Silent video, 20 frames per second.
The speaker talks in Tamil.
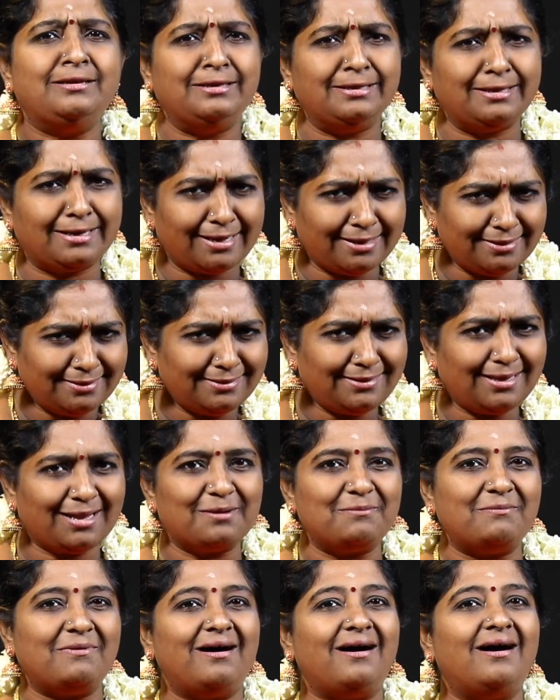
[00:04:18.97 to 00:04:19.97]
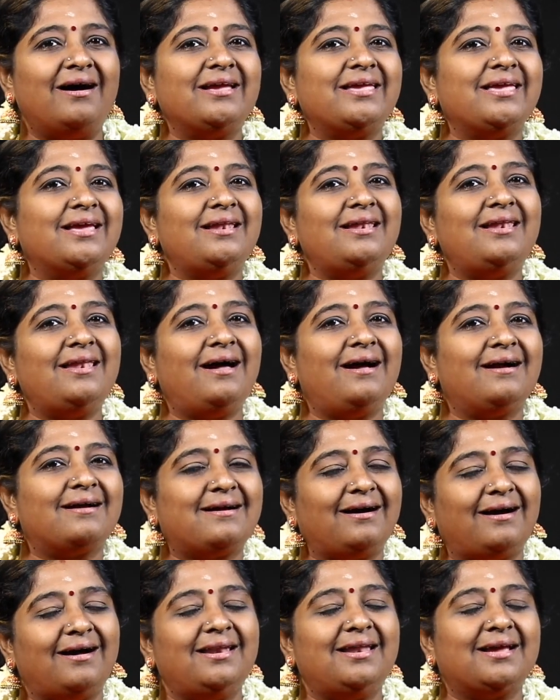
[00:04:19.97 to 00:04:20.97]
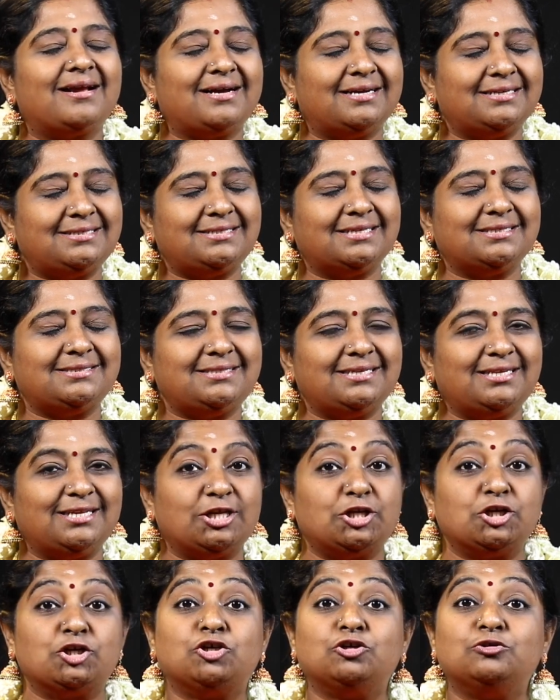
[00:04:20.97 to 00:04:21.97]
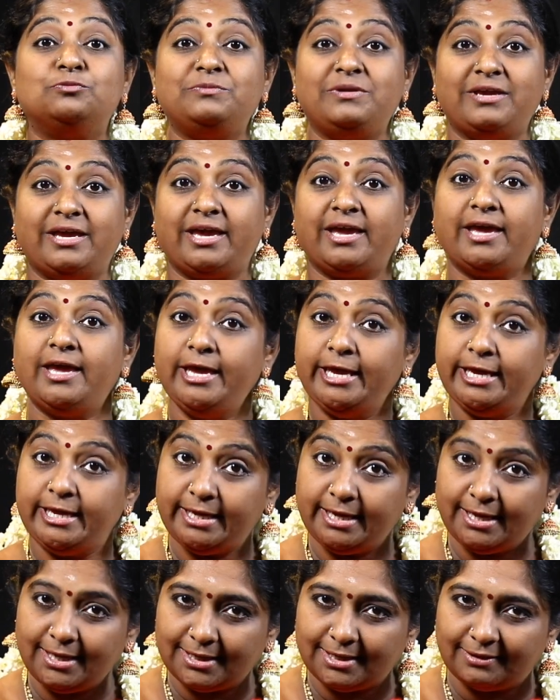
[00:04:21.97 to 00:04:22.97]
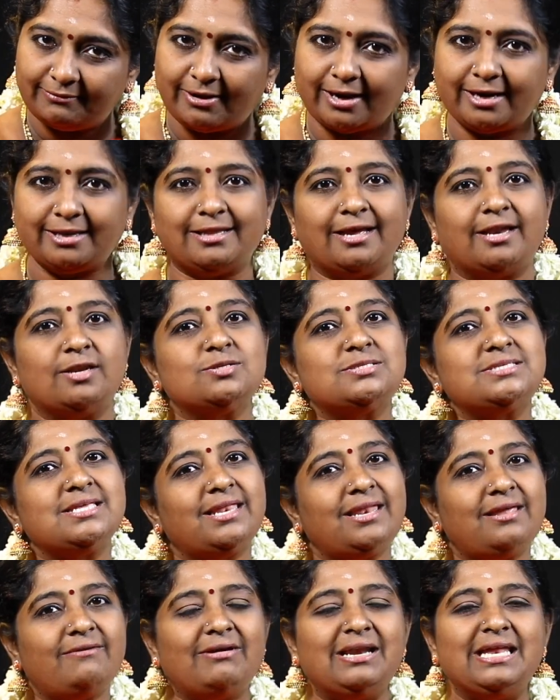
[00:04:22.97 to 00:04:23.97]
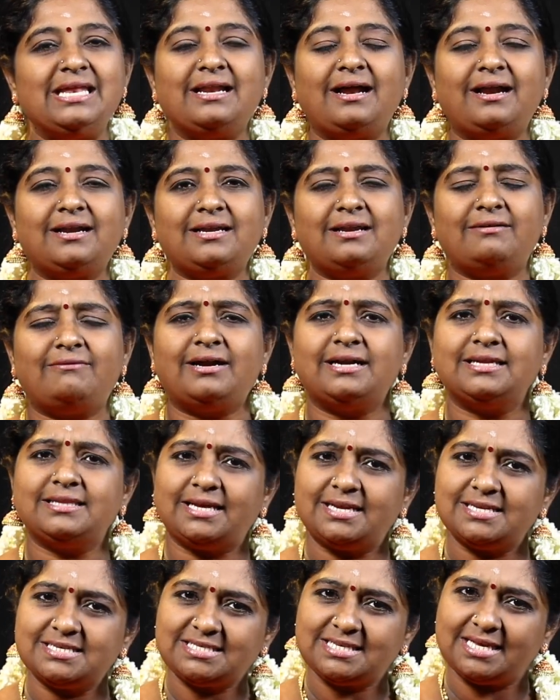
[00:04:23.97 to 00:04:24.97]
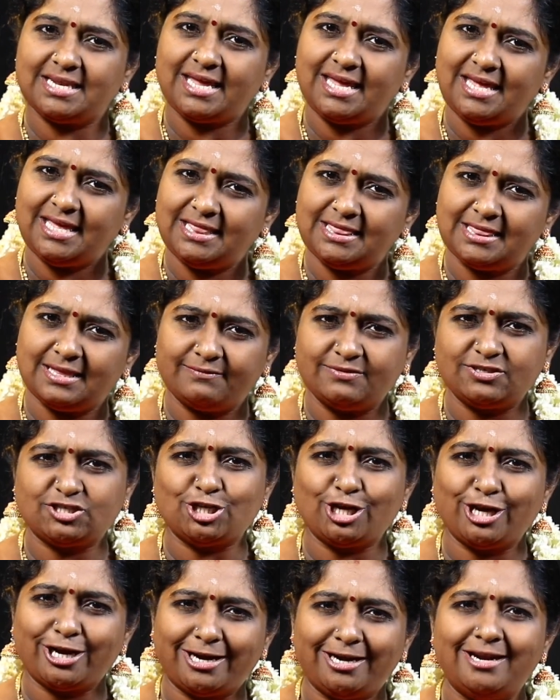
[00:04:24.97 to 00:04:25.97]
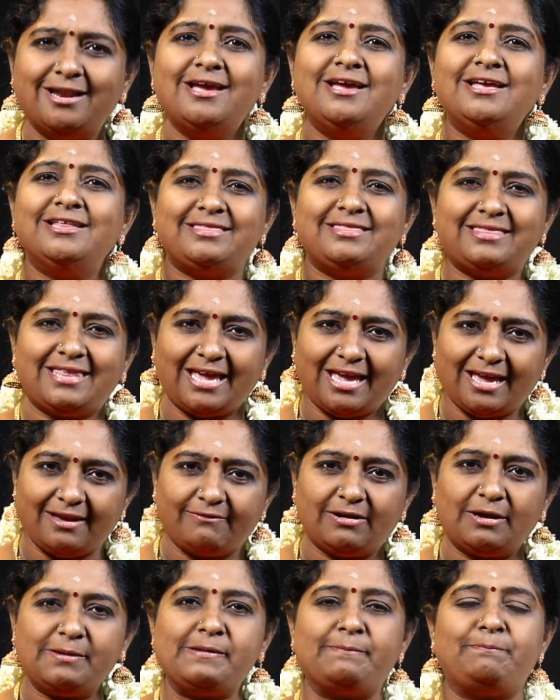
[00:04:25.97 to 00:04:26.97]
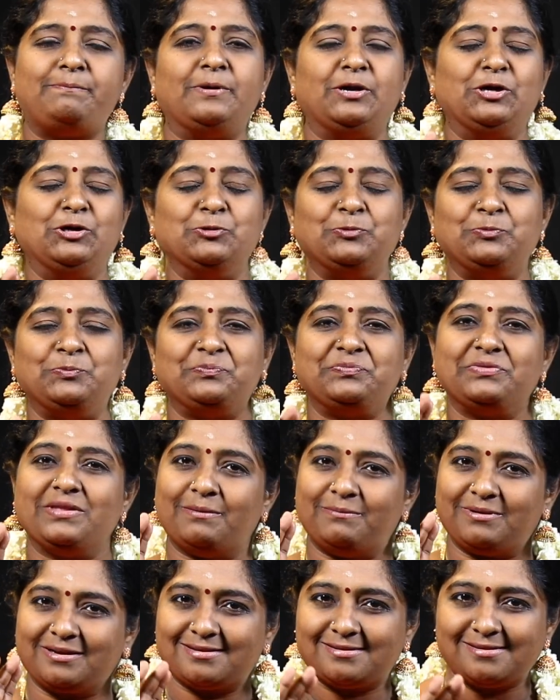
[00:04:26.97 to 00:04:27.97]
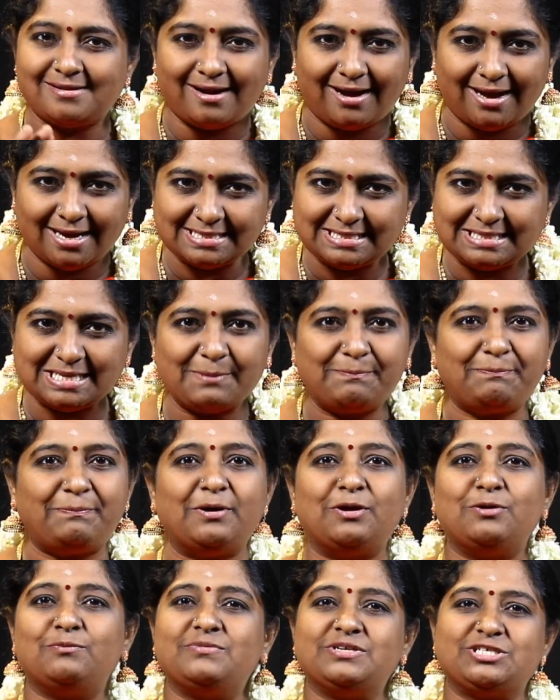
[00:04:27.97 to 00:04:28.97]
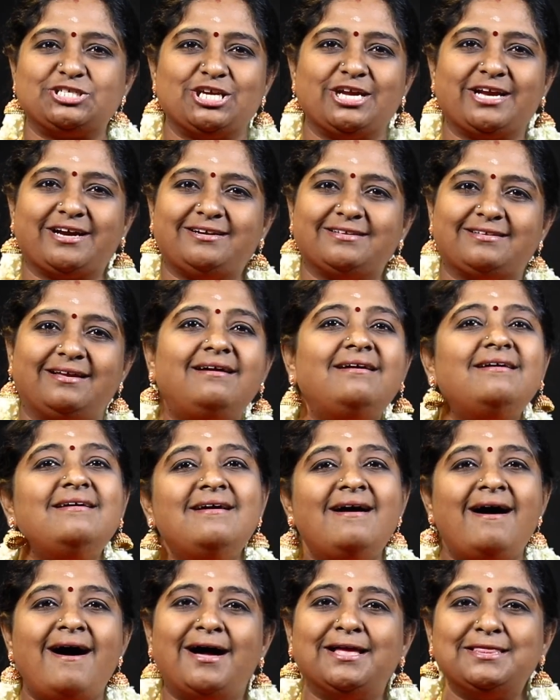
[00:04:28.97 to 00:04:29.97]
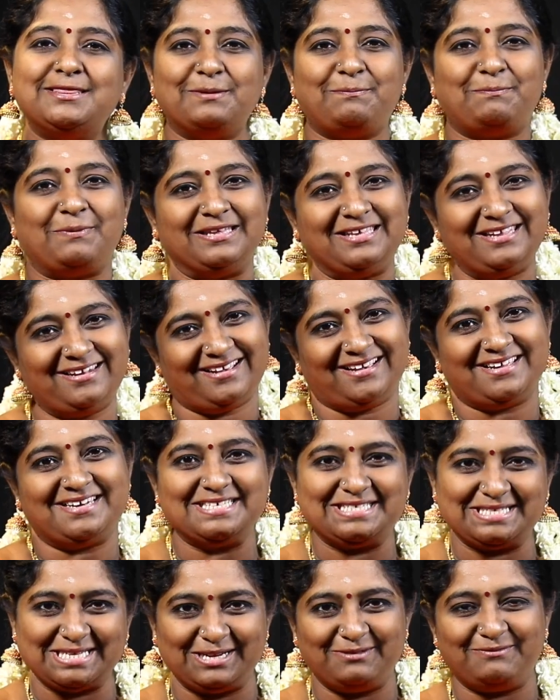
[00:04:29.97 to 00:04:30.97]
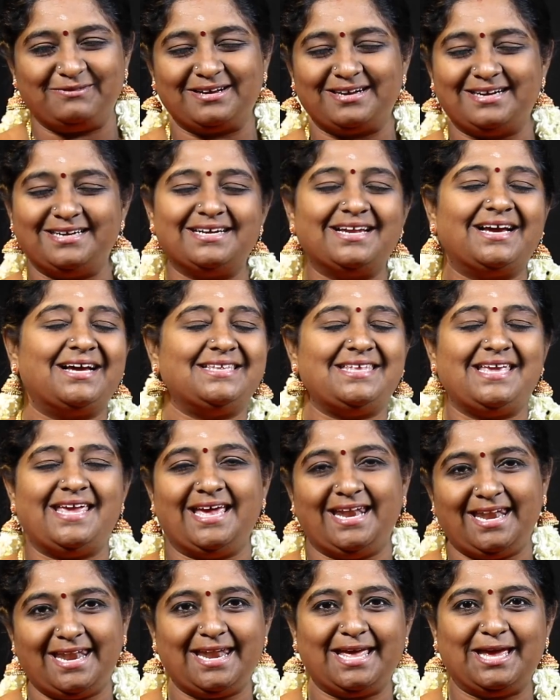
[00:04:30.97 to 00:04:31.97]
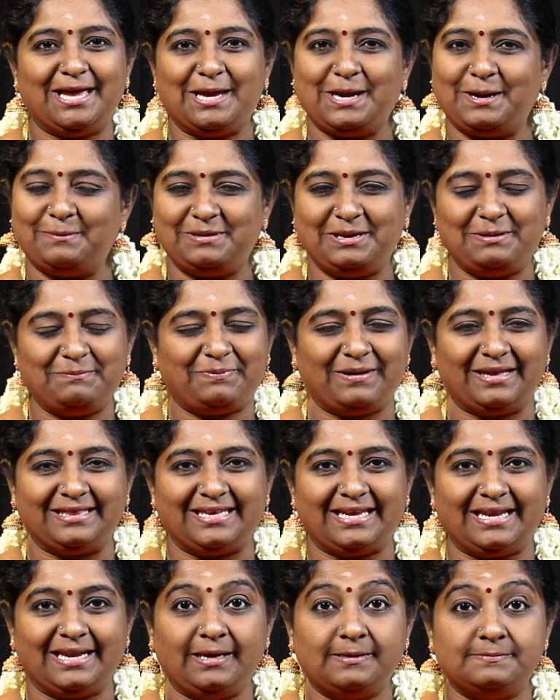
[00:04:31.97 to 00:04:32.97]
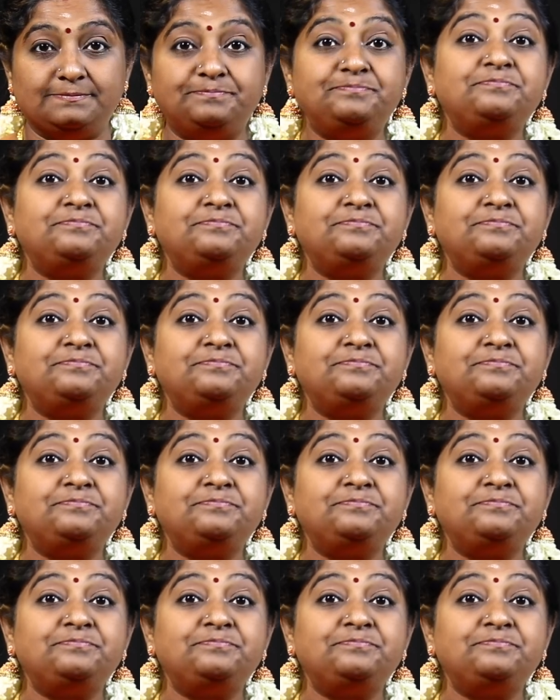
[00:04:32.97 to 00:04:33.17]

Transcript: நிரந்தரமாக எல்லா காலகட்டத்தினருக்கும் ஏன் இங்கே வாழ்ந்தாலும் சரி வெளிநாட்டில் வாழ்ந்தாலும் சரி இந்த விஷயங்கள் தேவைப்படும் நமக்கு ஆசைப்படும் விஷயங்கள் தான் அந்த பதினாறு செல்வங்கள் அது என்ன அப்படின்னு பார்த்தீங்கன்னா